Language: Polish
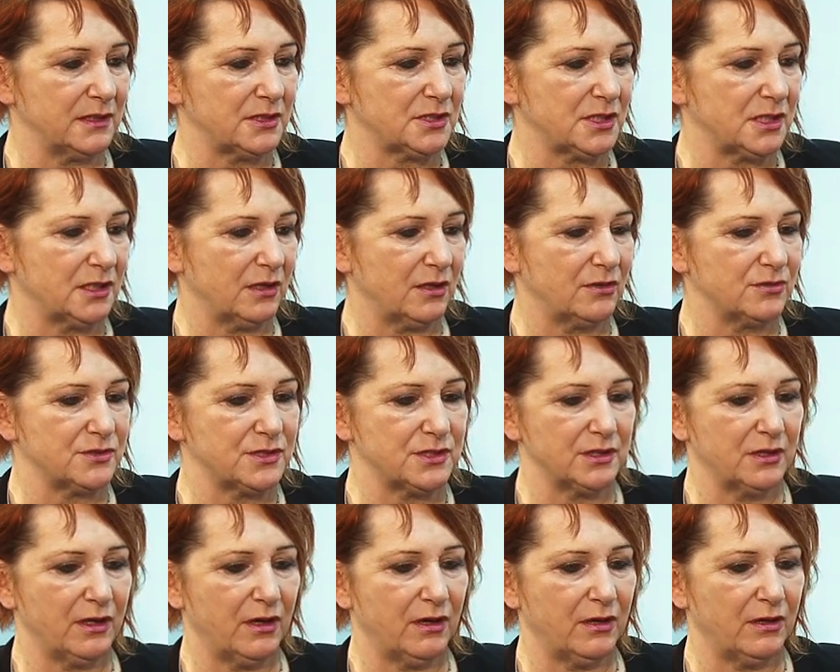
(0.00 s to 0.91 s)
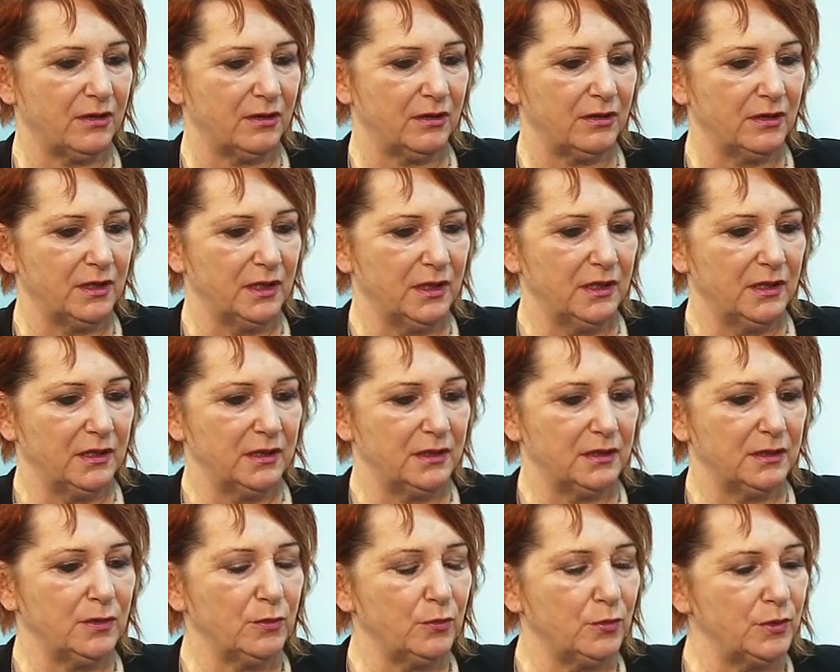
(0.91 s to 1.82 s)
jeżeli chodzi o
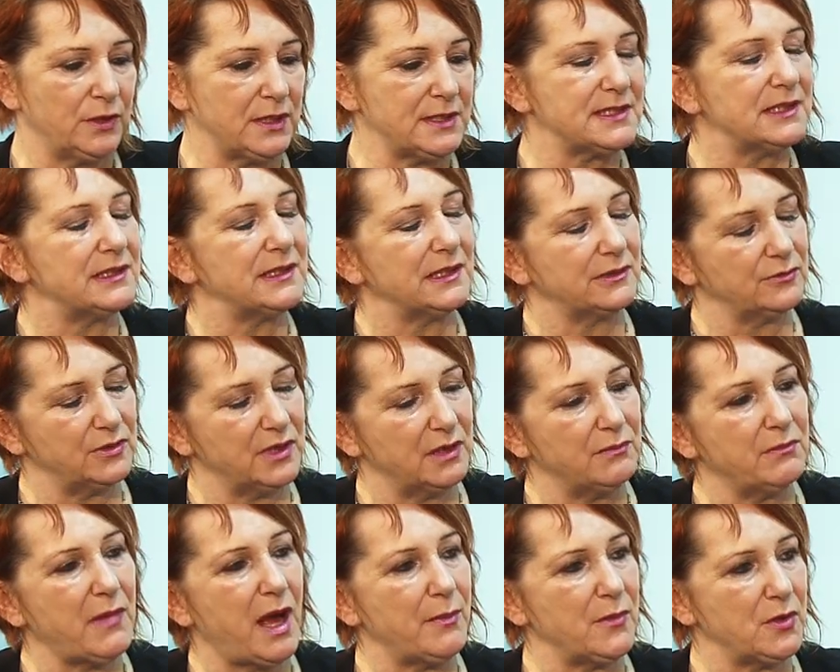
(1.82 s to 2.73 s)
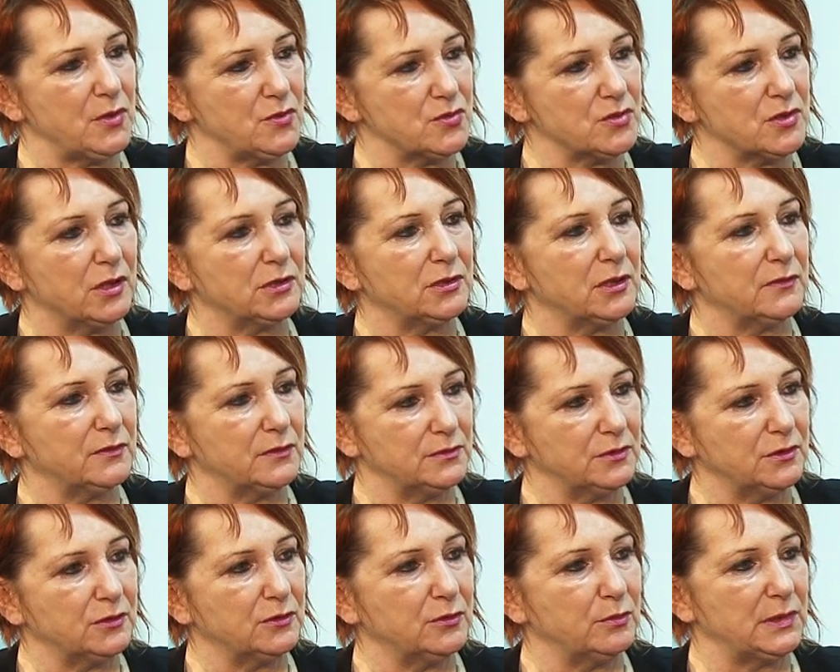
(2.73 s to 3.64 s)
ulice, na które mamy już
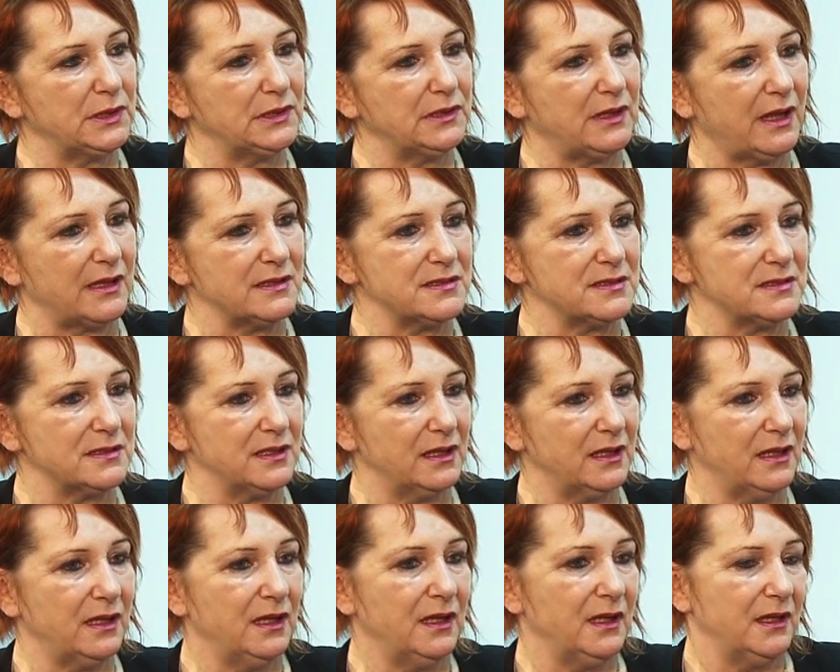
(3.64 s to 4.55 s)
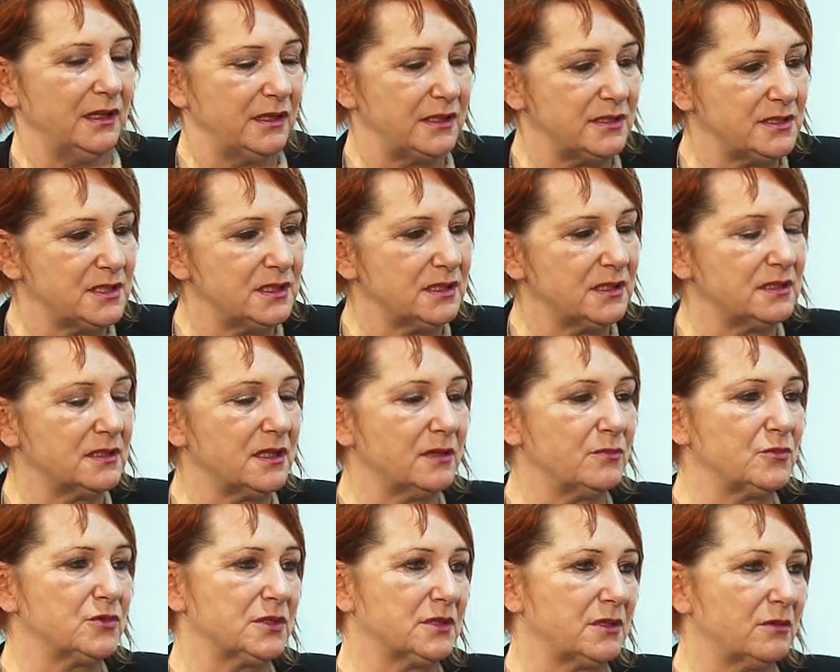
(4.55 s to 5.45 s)
gotową dokumentację i dzięki
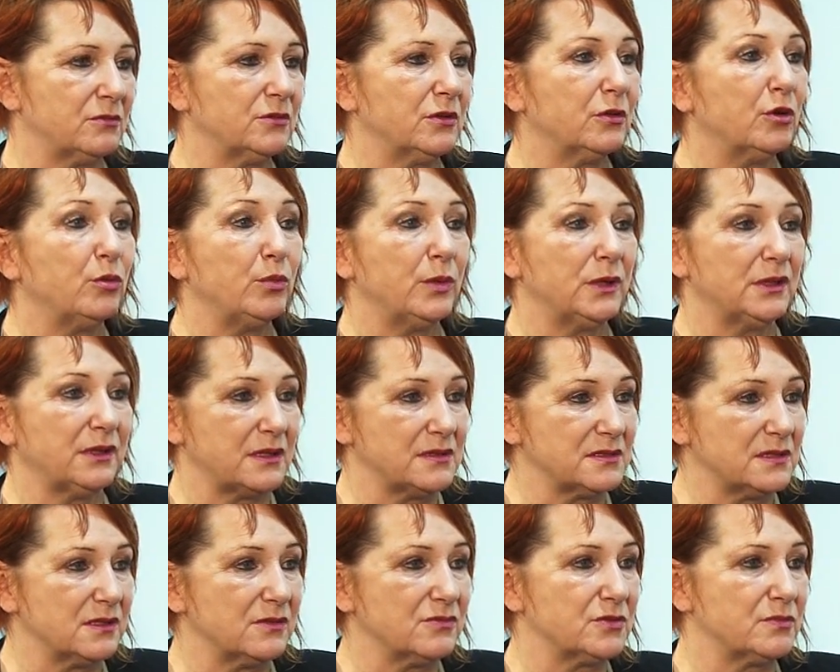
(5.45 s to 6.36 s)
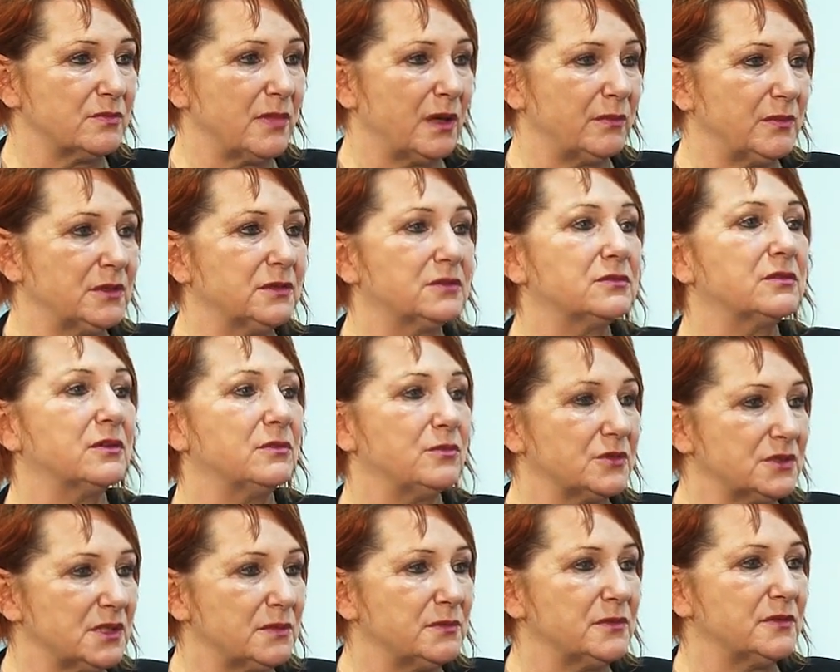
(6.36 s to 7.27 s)
temu, że tą dokumentację już mamy, to
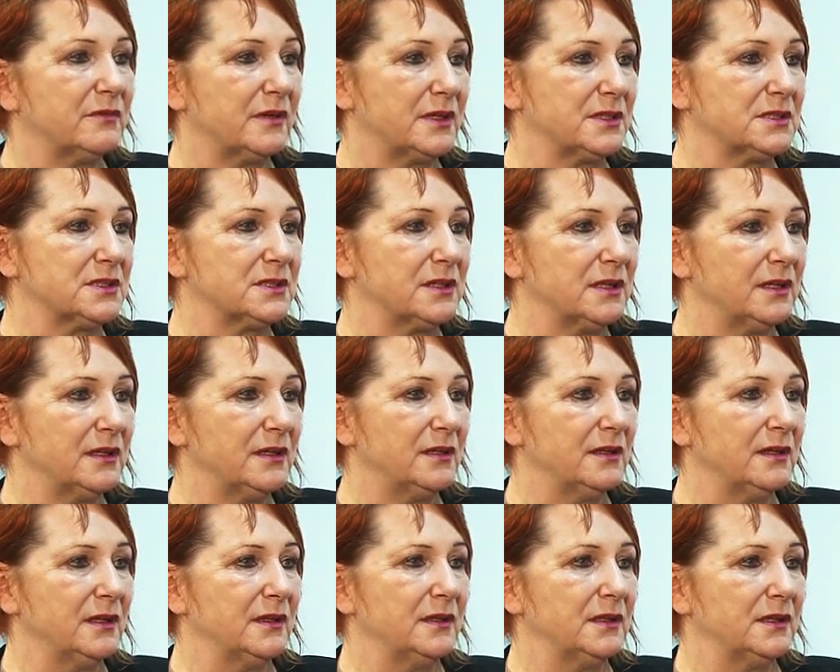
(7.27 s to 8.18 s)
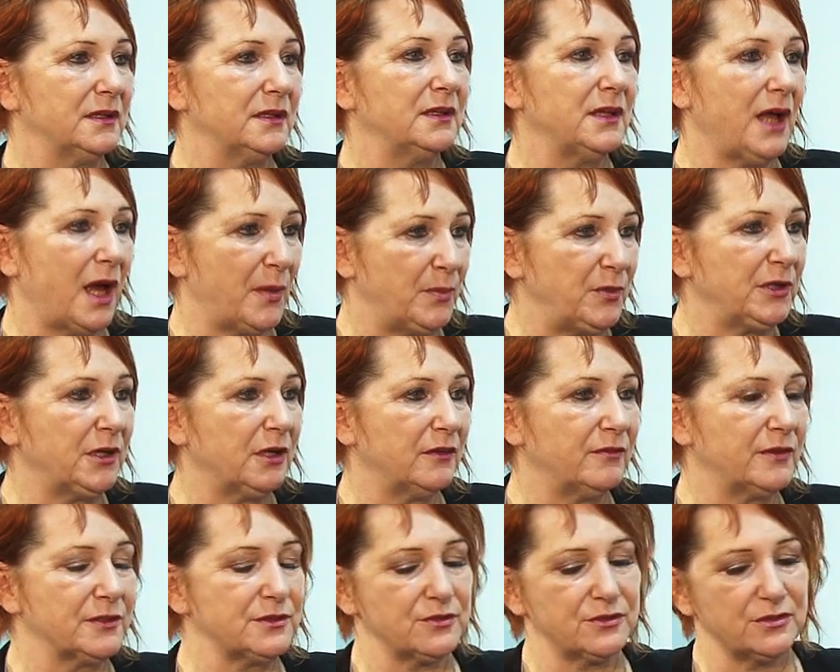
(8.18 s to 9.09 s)
możemy właśnie
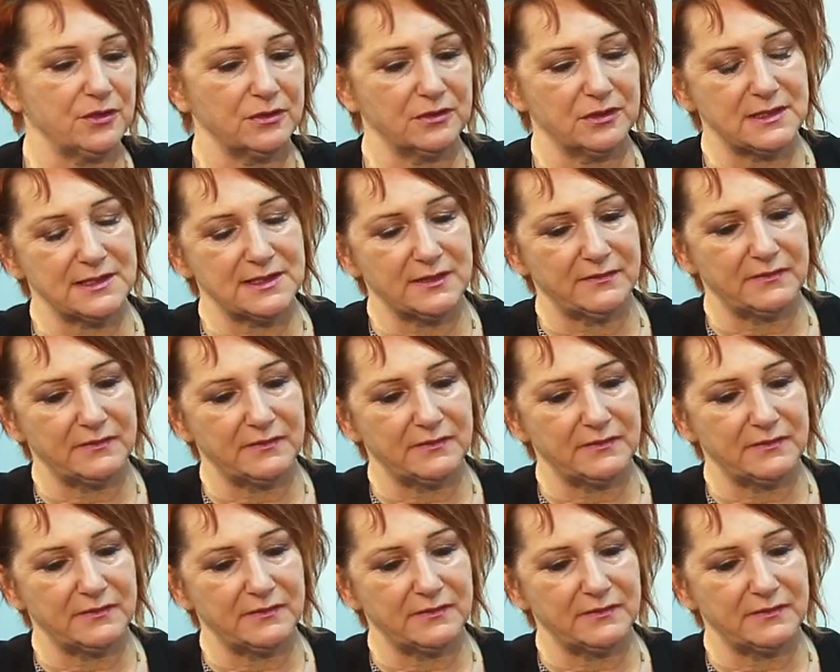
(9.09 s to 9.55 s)
aplikować ośrodki